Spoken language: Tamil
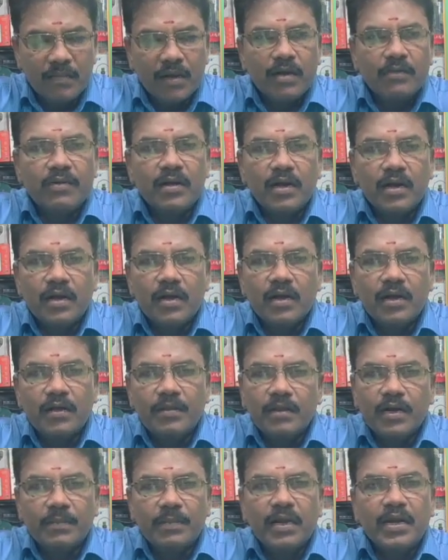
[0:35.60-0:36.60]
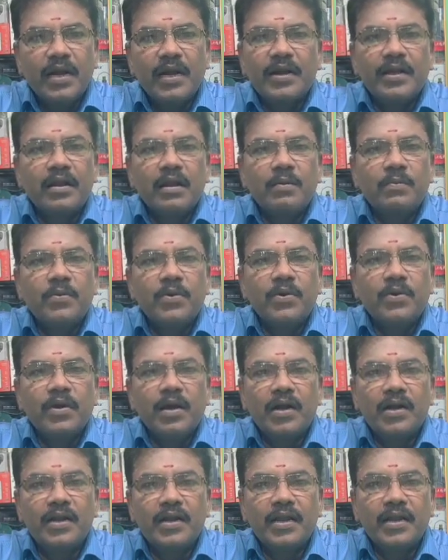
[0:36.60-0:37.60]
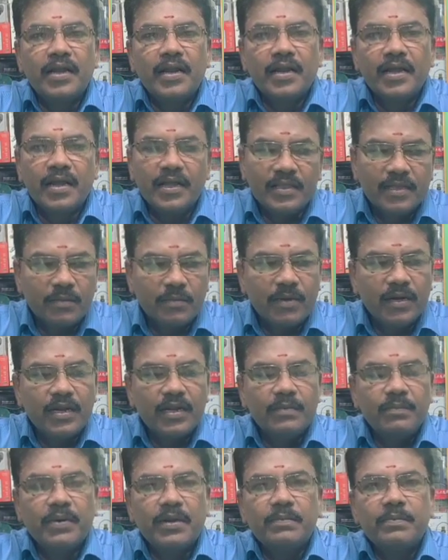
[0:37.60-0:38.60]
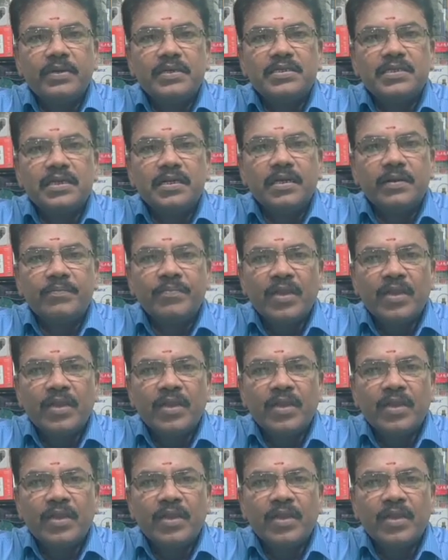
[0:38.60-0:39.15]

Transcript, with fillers: மாவா நம்ம கிரைண்டரில் போட்டு ஆட்டுறீங்க இல்லையா அந்த மாதிரி பர்பஸு